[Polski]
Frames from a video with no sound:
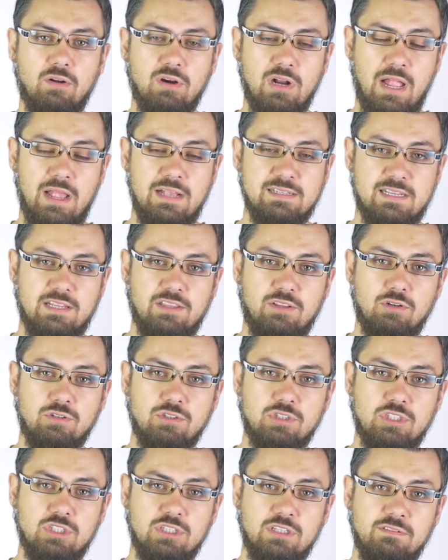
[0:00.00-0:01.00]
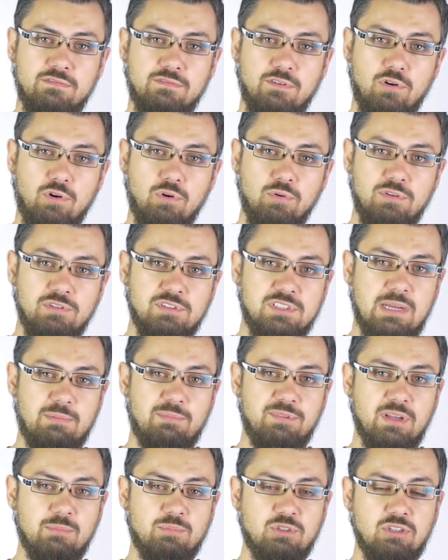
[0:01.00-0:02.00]
organizatorzy wokół
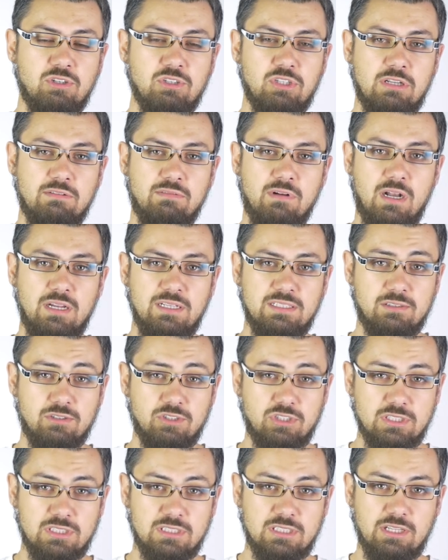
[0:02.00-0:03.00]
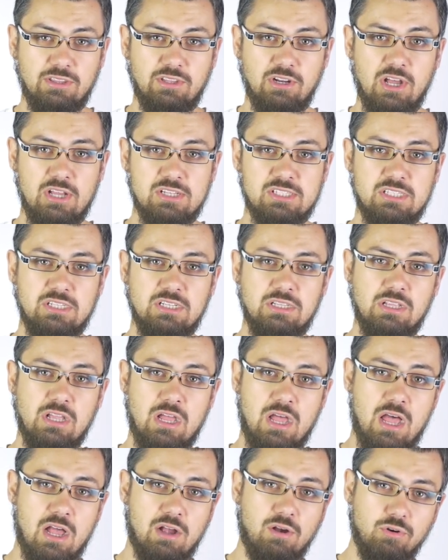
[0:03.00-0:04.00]
Istebnej przygotowali soczyste trasy
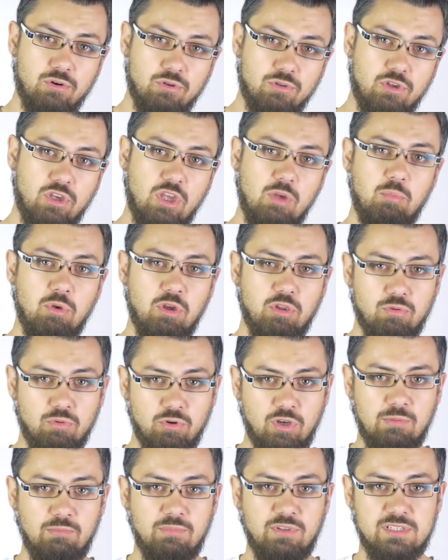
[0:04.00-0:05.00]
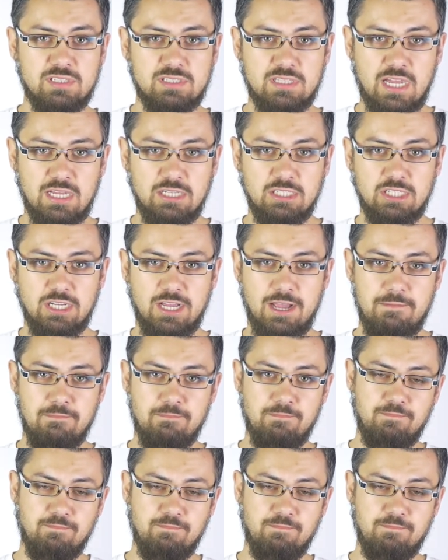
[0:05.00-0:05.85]
na krótkim i długim dystansie,